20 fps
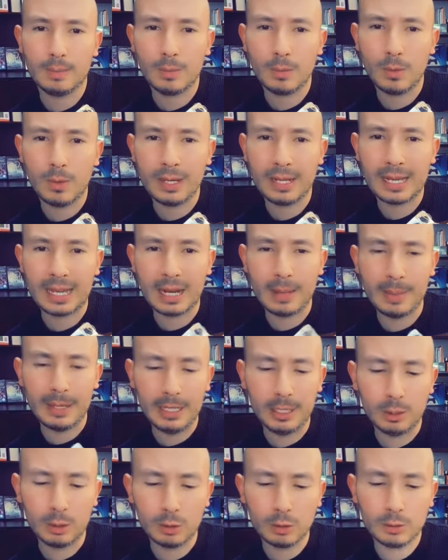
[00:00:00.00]
o en
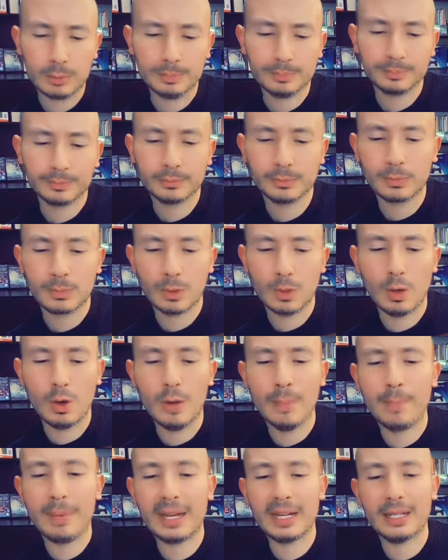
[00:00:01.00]
caramelitos, o
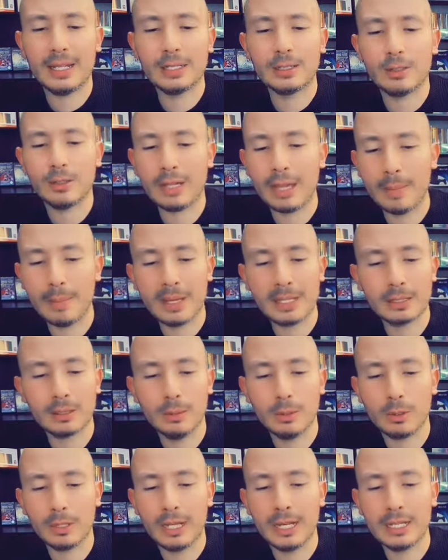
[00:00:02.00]
en perlas, gemas,
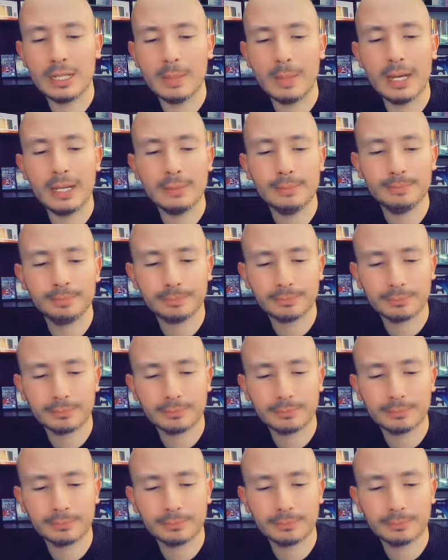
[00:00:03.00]
como lo quieran llamar.